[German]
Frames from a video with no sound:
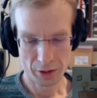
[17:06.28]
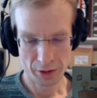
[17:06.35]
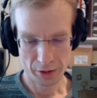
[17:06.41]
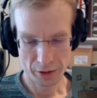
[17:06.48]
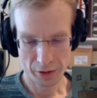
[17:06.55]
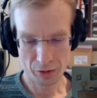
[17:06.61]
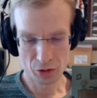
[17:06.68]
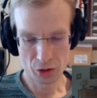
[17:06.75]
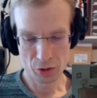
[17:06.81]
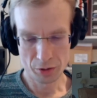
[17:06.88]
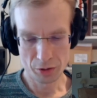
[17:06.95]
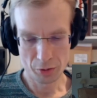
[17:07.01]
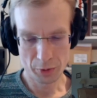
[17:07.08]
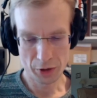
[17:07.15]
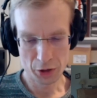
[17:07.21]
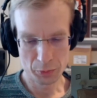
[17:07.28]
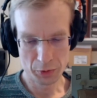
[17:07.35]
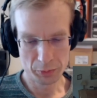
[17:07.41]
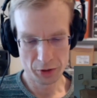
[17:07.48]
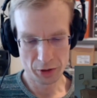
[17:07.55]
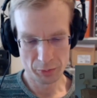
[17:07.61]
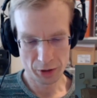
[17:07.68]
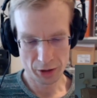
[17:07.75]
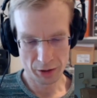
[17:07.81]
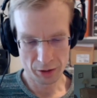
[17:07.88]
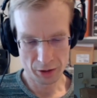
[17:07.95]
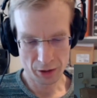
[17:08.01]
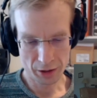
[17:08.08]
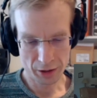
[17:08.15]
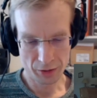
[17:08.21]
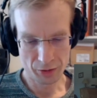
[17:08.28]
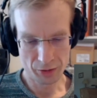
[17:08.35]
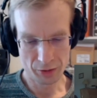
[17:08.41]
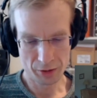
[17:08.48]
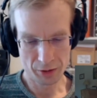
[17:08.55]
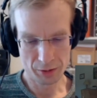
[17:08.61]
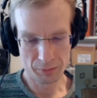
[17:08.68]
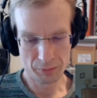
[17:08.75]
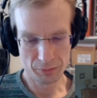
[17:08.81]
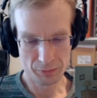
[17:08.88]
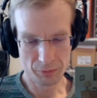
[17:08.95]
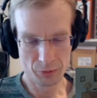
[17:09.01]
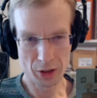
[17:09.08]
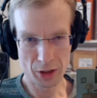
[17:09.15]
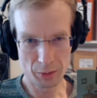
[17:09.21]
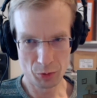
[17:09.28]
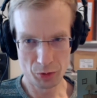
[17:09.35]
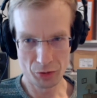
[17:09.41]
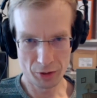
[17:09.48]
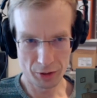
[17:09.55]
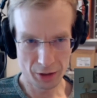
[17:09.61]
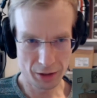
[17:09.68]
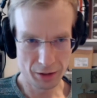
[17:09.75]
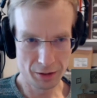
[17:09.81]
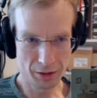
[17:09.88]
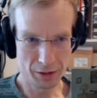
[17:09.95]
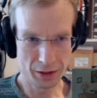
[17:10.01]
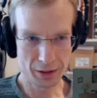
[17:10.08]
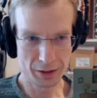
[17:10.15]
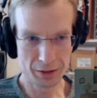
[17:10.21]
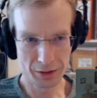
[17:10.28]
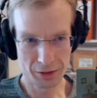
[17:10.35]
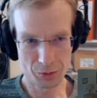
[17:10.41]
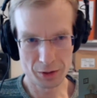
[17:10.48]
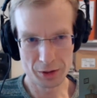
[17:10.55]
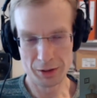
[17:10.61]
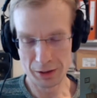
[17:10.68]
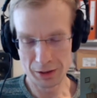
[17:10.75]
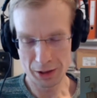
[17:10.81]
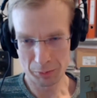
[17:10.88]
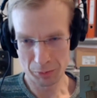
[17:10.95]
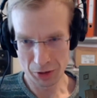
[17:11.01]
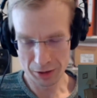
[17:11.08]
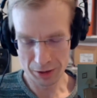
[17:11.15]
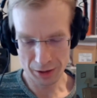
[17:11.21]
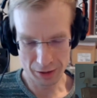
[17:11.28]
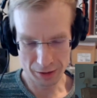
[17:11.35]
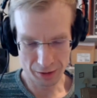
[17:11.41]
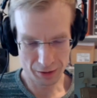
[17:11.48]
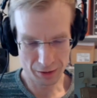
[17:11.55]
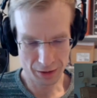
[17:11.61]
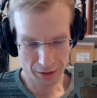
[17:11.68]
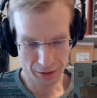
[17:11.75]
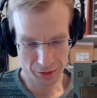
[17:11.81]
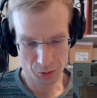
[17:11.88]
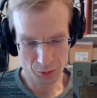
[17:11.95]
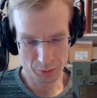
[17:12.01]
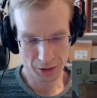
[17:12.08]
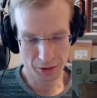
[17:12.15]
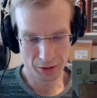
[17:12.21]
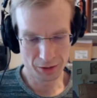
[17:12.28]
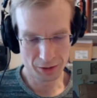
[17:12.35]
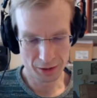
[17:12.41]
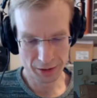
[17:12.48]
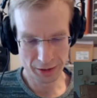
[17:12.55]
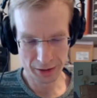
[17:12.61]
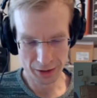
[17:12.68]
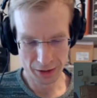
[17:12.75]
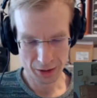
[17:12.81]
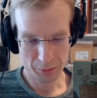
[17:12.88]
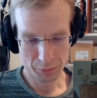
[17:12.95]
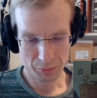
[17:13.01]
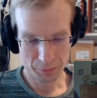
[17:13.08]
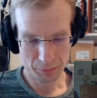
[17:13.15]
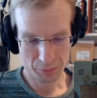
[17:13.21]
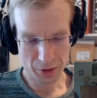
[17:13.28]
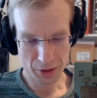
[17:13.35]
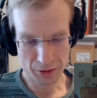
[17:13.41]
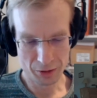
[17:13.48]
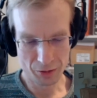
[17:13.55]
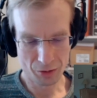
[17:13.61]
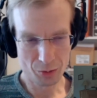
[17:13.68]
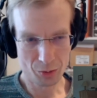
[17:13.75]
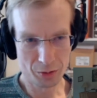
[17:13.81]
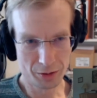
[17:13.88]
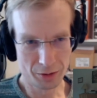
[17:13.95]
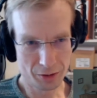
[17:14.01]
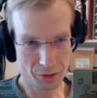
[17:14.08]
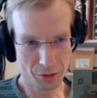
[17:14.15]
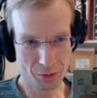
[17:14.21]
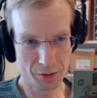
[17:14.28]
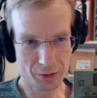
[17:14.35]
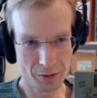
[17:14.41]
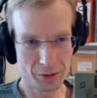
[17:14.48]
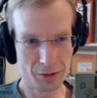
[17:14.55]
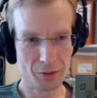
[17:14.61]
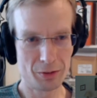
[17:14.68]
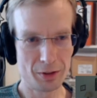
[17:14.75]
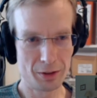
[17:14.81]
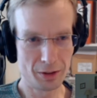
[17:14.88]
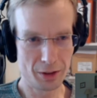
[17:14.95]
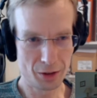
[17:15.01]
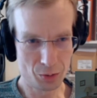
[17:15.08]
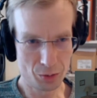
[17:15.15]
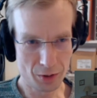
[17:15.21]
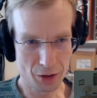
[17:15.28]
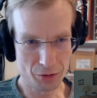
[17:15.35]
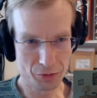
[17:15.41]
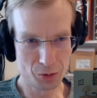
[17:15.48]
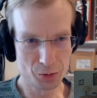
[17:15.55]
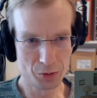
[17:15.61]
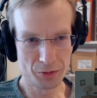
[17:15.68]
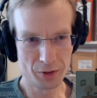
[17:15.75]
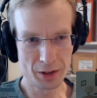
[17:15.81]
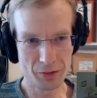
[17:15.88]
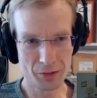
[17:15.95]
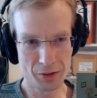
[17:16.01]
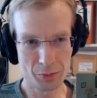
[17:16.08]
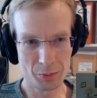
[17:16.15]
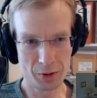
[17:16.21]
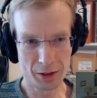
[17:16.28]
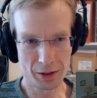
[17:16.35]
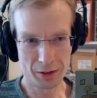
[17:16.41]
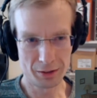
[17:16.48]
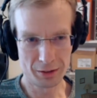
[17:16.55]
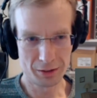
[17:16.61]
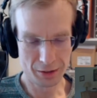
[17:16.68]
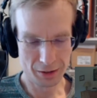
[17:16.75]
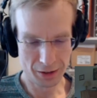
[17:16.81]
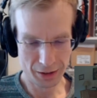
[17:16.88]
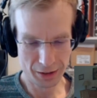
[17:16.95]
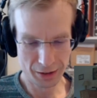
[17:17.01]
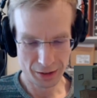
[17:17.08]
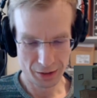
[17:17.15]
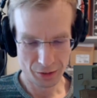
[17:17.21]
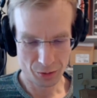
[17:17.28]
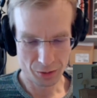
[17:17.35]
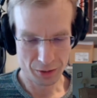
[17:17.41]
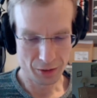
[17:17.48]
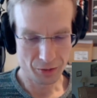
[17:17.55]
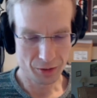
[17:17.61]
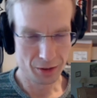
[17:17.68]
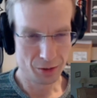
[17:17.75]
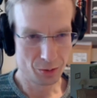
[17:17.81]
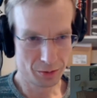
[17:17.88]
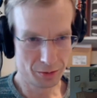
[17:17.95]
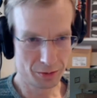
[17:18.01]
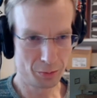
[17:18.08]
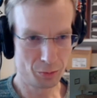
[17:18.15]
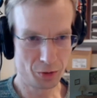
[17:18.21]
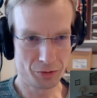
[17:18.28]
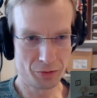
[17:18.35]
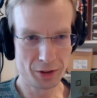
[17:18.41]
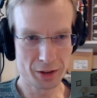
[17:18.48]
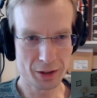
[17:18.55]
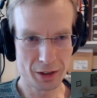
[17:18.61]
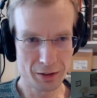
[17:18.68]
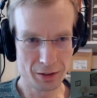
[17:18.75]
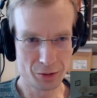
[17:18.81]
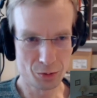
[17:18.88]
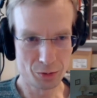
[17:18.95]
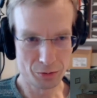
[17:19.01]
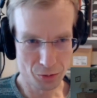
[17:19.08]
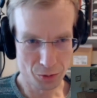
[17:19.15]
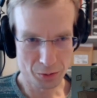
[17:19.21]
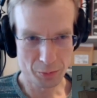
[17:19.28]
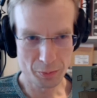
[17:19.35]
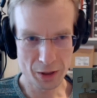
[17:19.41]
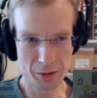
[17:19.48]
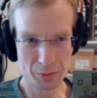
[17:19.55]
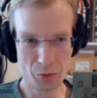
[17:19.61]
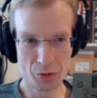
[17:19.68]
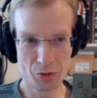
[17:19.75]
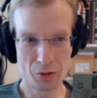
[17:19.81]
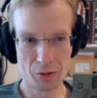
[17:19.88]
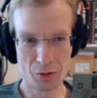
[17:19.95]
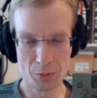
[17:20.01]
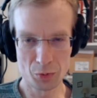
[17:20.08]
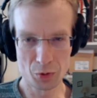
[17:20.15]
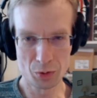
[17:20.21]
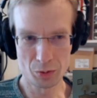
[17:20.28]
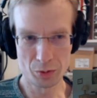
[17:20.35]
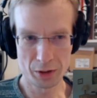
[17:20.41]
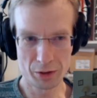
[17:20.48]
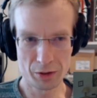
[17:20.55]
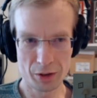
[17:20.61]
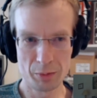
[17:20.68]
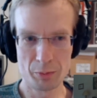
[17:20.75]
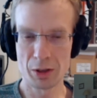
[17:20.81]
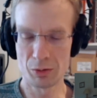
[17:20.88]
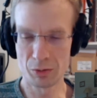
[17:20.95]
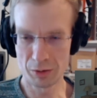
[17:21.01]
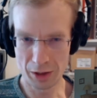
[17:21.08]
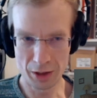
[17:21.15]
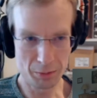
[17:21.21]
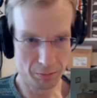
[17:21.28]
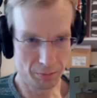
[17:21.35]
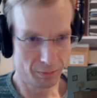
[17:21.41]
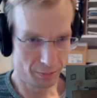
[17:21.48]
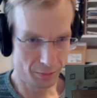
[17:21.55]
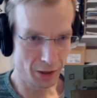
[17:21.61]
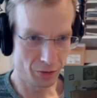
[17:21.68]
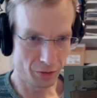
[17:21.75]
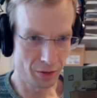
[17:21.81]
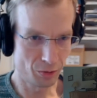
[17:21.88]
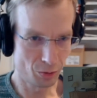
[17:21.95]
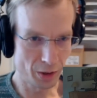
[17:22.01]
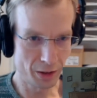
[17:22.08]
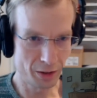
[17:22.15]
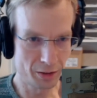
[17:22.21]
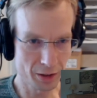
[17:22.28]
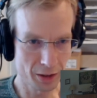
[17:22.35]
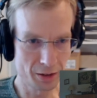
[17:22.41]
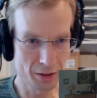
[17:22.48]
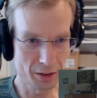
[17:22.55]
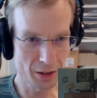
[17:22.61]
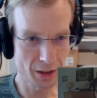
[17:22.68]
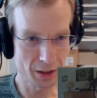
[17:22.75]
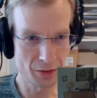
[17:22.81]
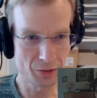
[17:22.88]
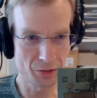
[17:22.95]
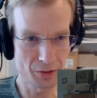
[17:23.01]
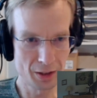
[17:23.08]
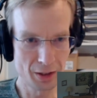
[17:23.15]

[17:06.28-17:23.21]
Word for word: Ja, das ist ein schönes Beispiel mit dem Redekreis. Ähm, wir haben uns ja kennengelernt oder ich habe dich kennengelernt über die Petition, in der du aufgerufen hast, dass man eine Sondersendung im öffentlich-rechtlichen Rundfunk machen müsste zum Corona-Thema und eben letztlich so einen Redekreis